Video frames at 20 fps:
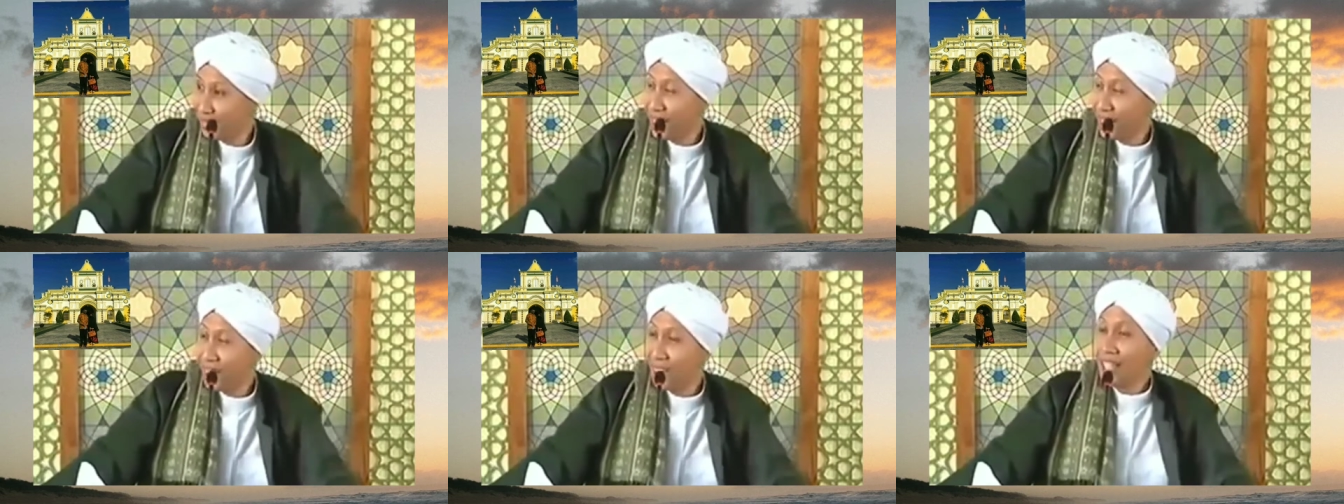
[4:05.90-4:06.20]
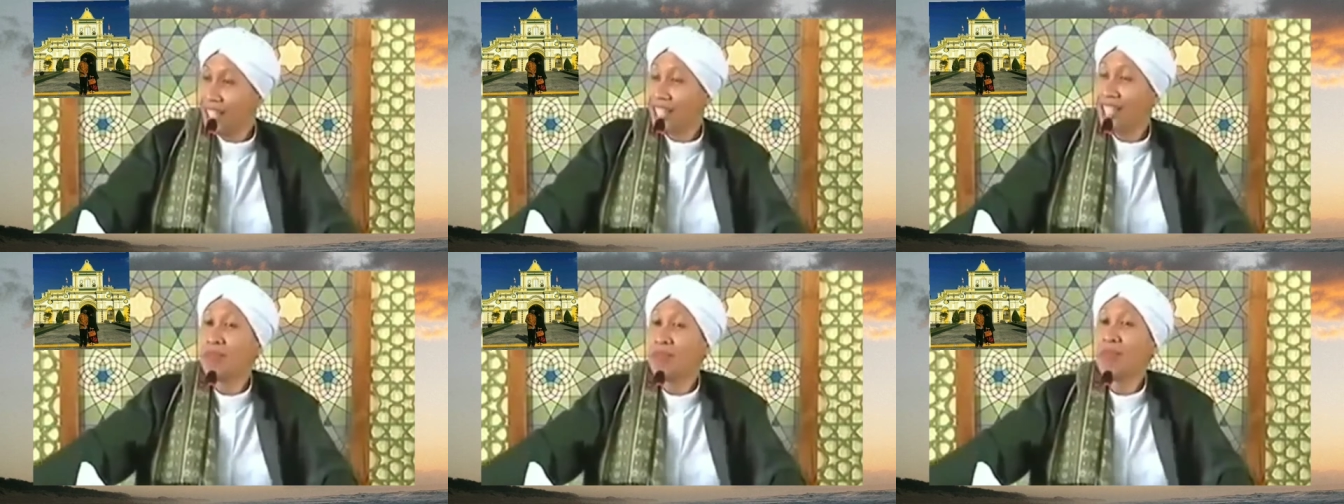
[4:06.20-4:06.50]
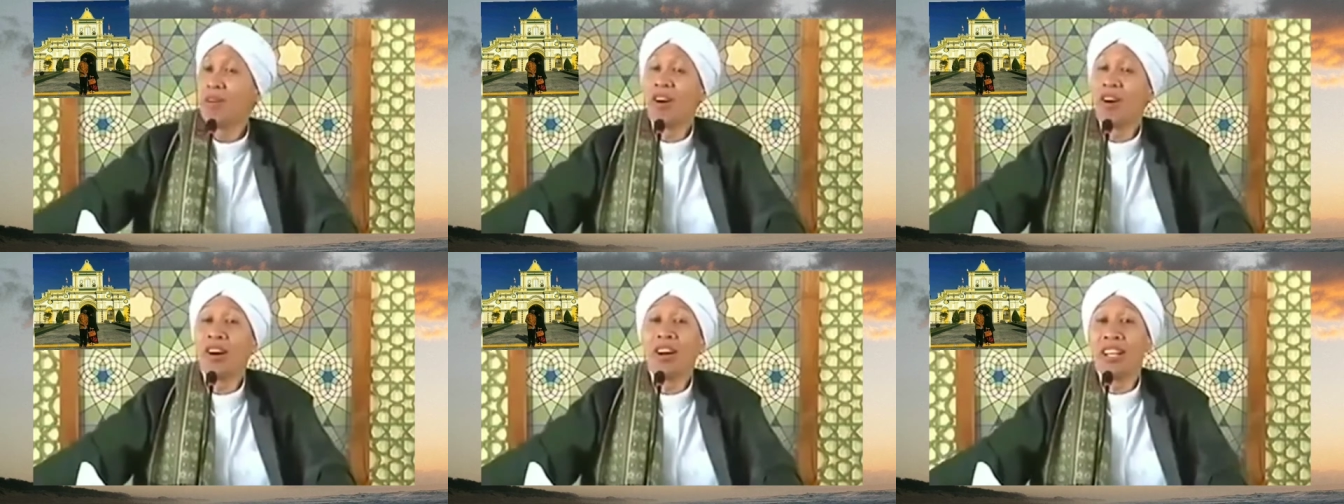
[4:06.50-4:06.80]
Dan
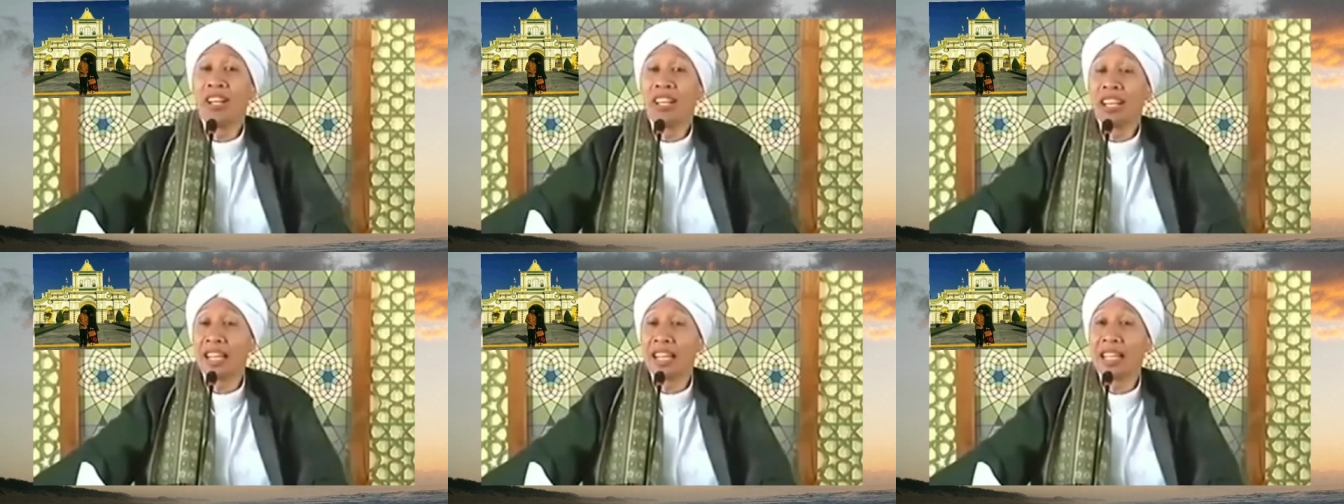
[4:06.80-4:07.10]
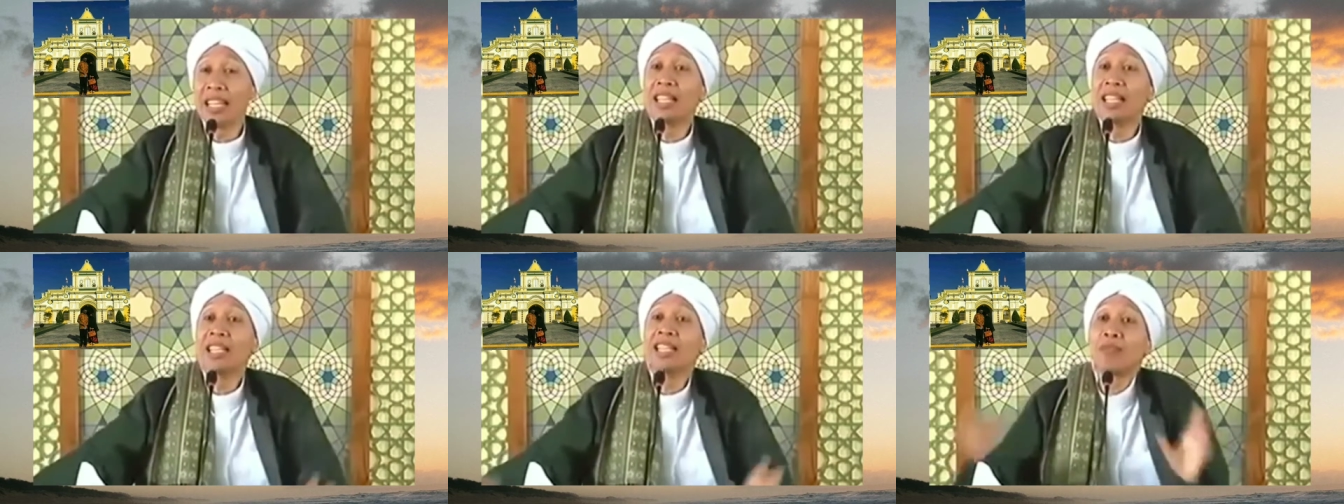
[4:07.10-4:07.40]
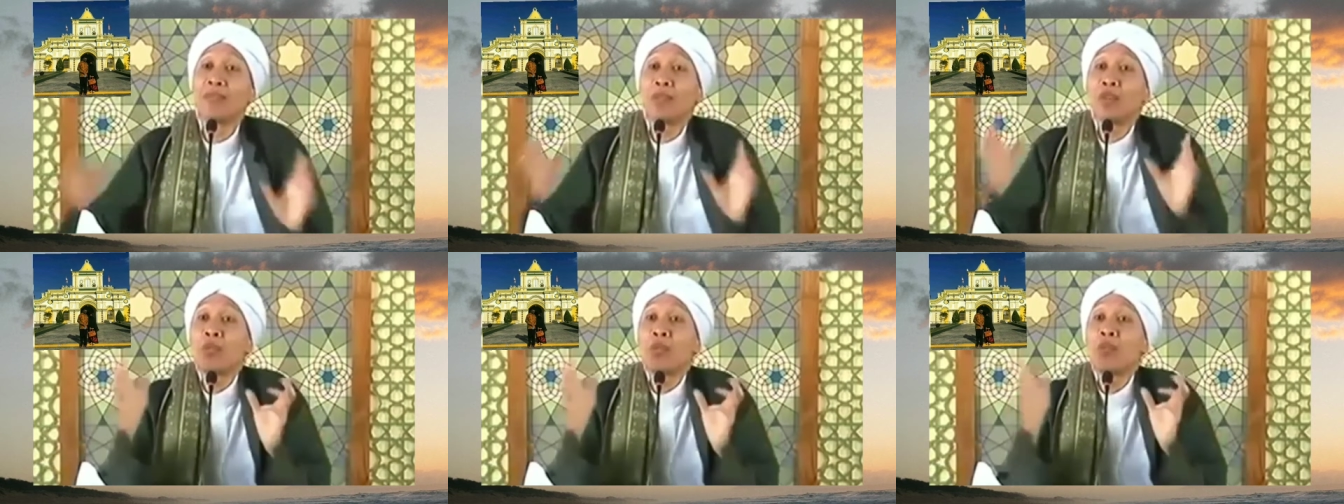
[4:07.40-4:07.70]
mohon ya, kita
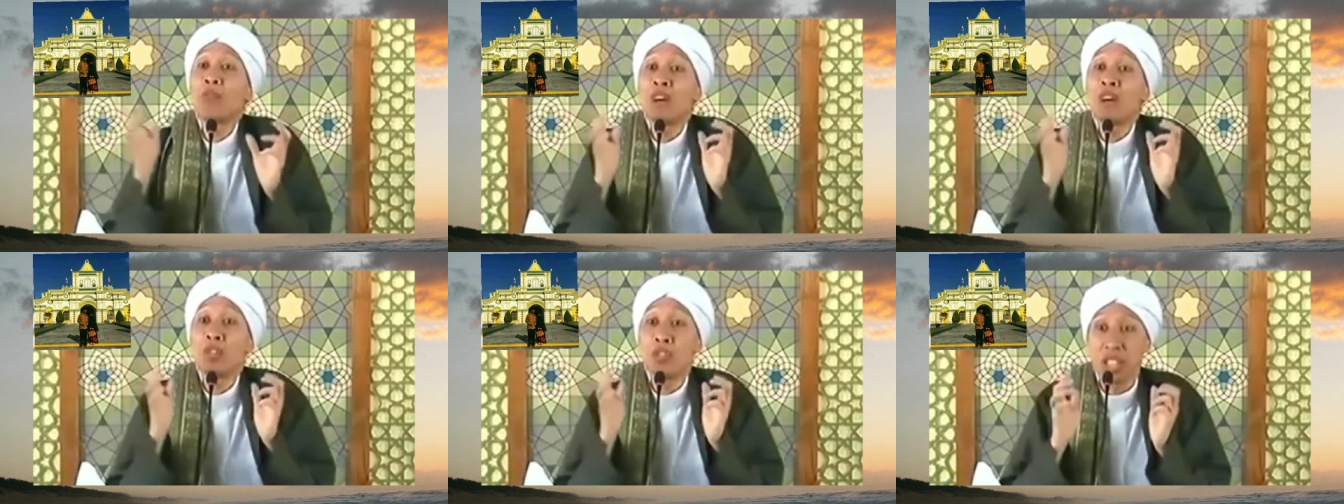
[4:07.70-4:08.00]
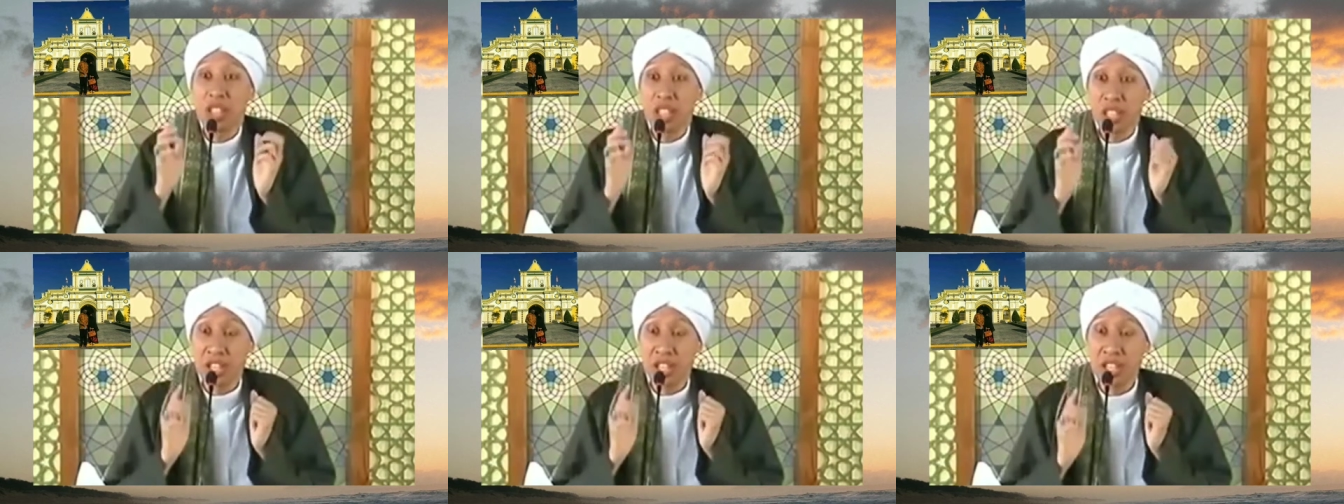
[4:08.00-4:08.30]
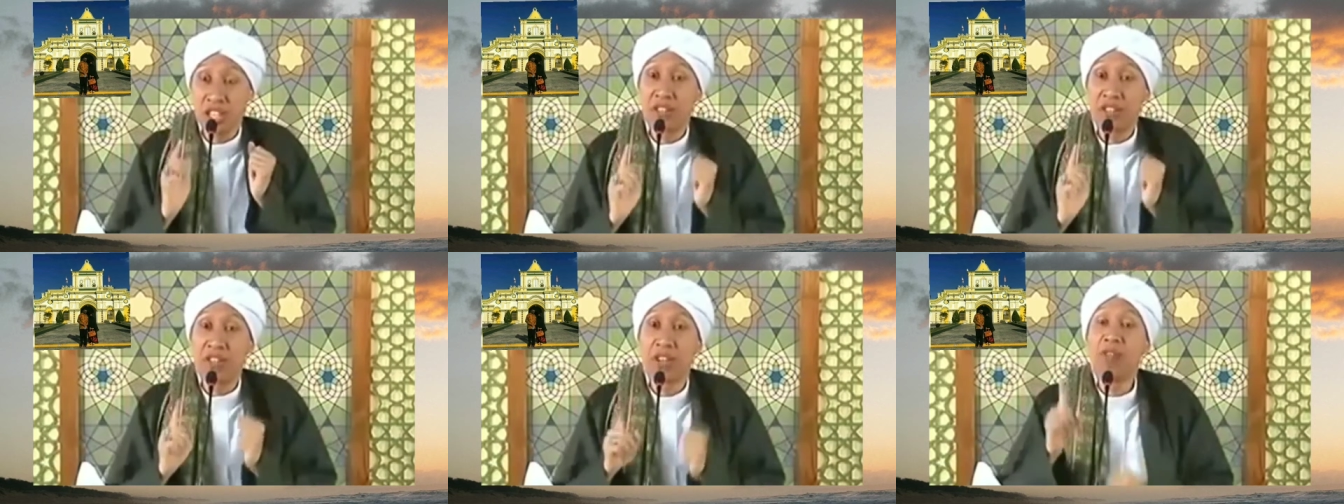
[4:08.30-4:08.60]
perlu membangun
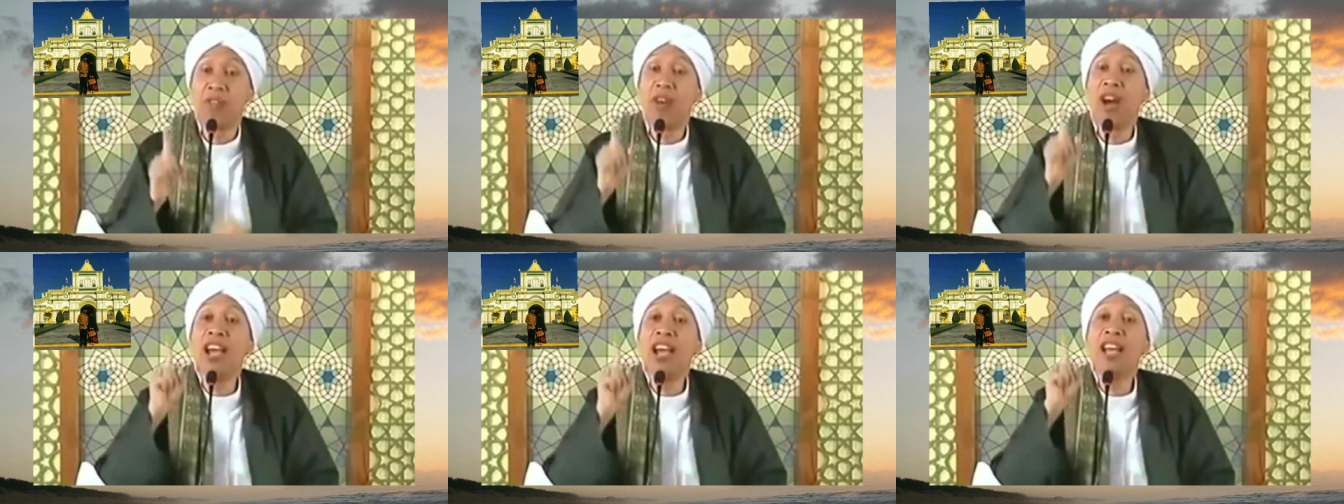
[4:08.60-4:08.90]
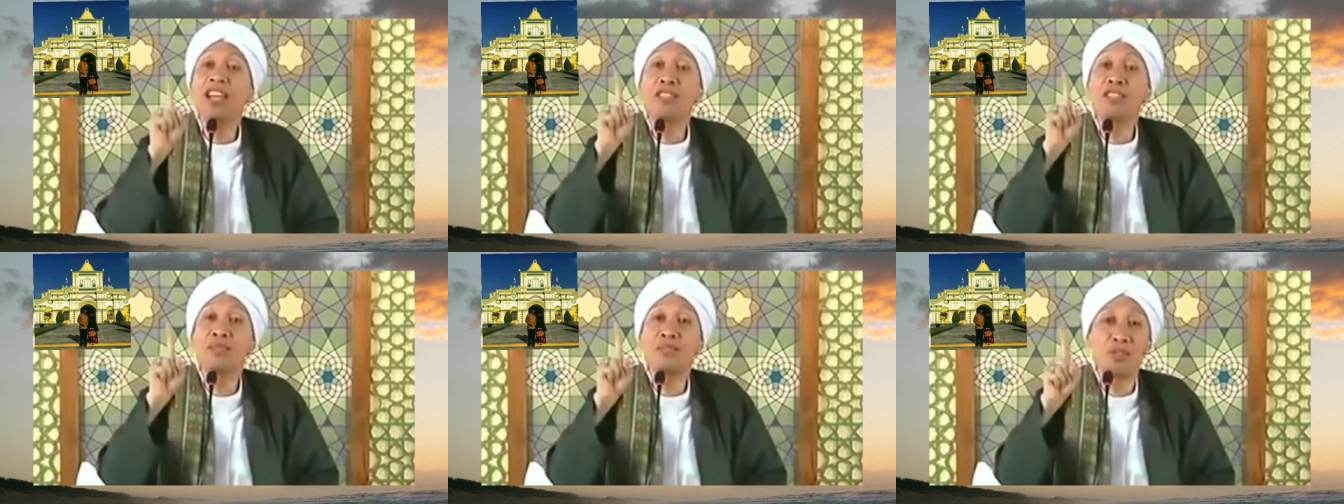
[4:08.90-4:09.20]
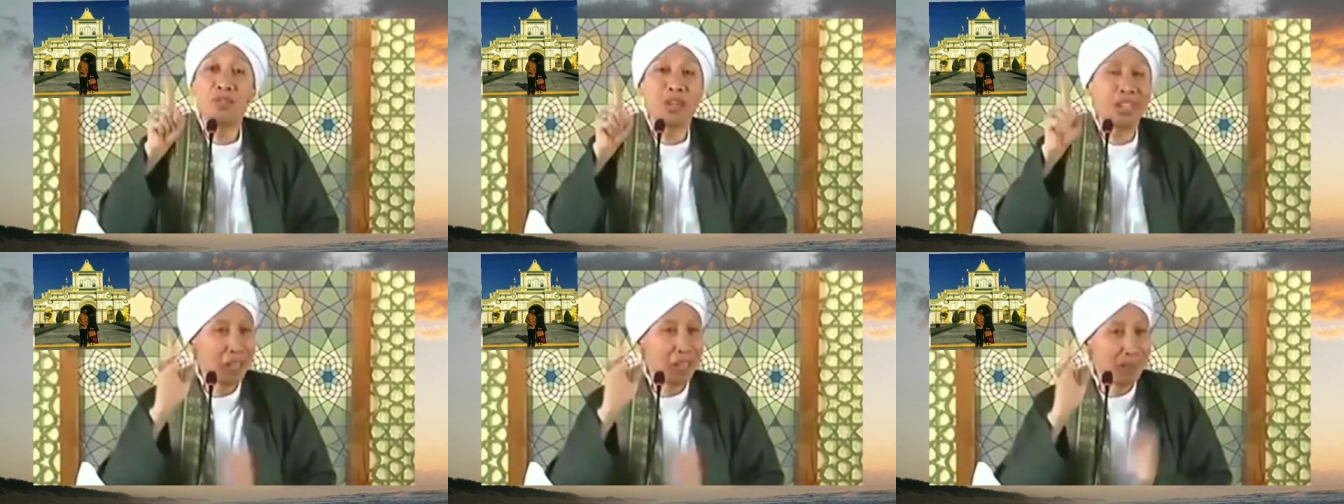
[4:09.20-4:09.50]
keinsyafan. Wahai semua
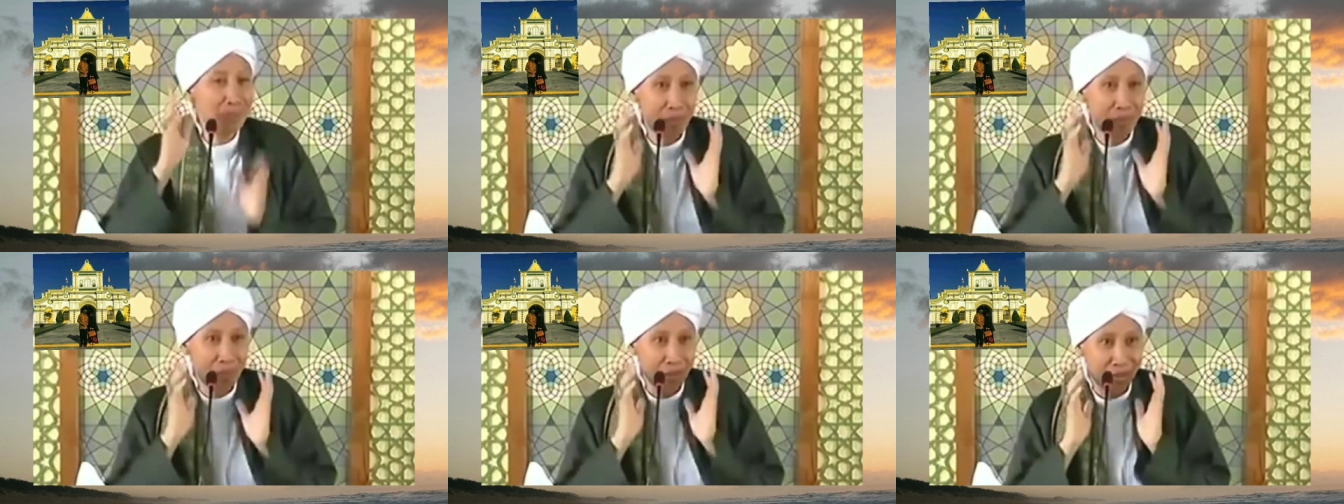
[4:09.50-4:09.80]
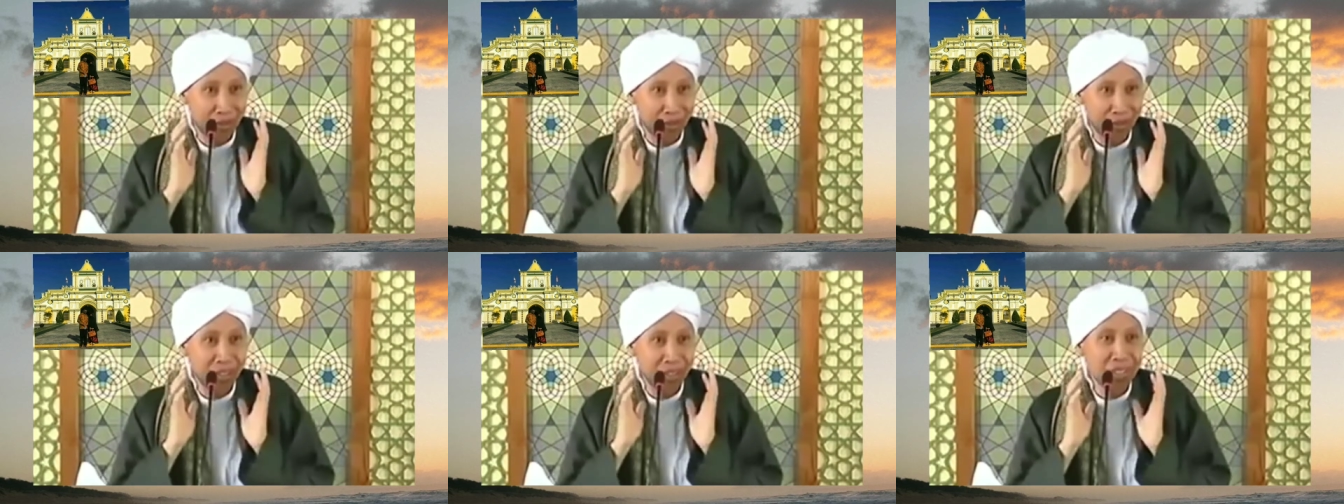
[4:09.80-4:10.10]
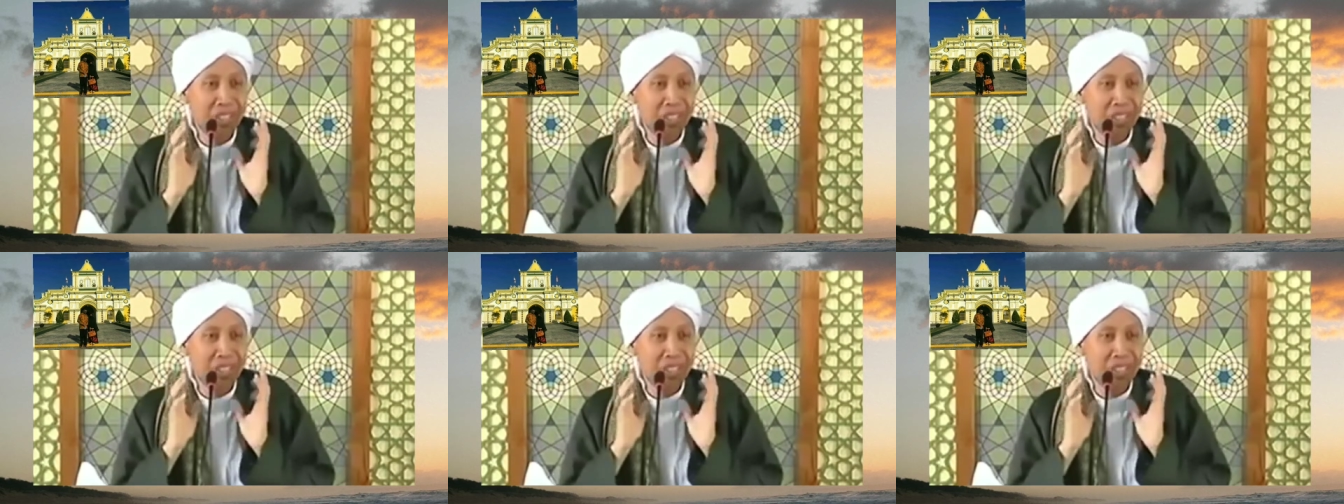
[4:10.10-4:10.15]
yang merokok.